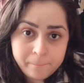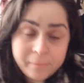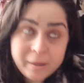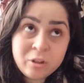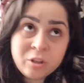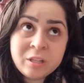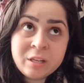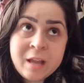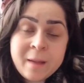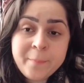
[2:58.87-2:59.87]
pero yo
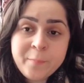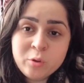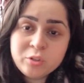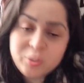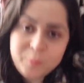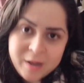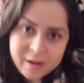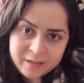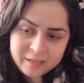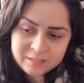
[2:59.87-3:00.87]
tenía muchos
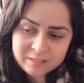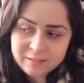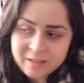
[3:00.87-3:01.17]
planes de